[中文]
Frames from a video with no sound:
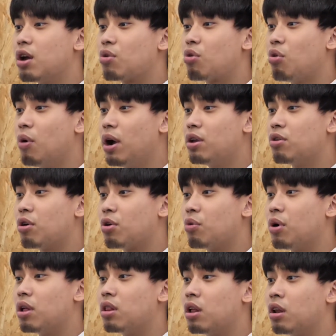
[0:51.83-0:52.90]
国外有一
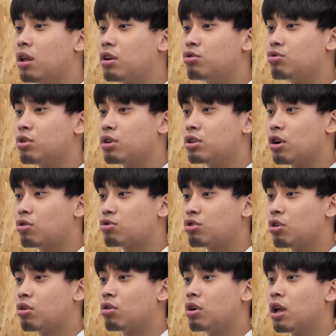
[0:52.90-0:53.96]
位人类学教
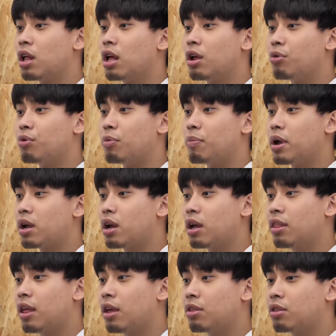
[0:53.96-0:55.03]
授
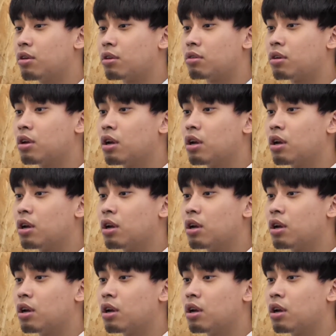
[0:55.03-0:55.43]
Rebecca Nathan，